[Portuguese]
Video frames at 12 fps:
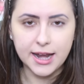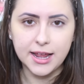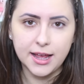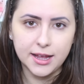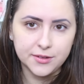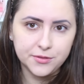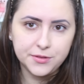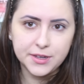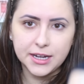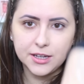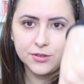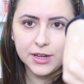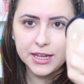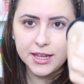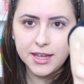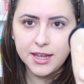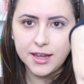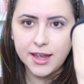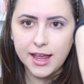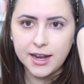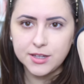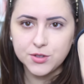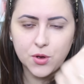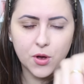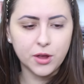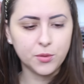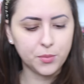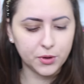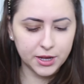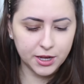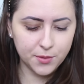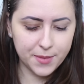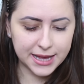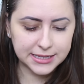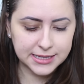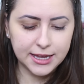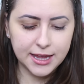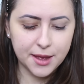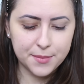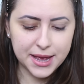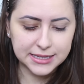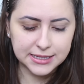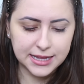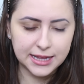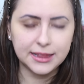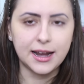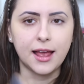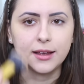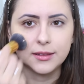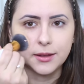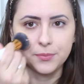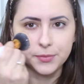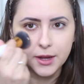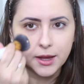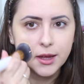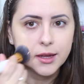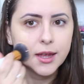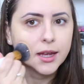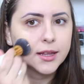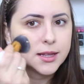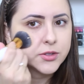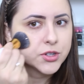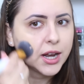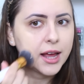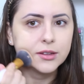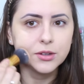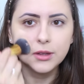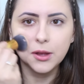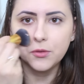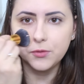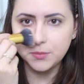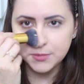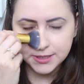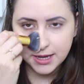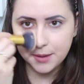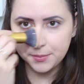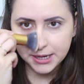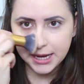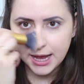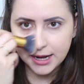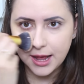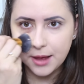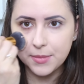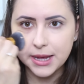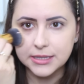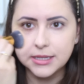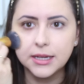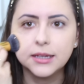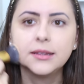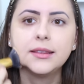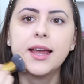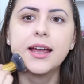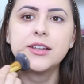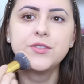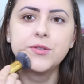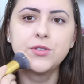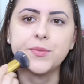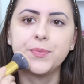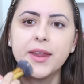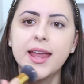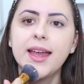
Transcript: Ela virando aqui, ela escorre um pouquinho mais que a base da Tracta. E aqui deste lado, então, vamos aplicar a base da Kat Von D.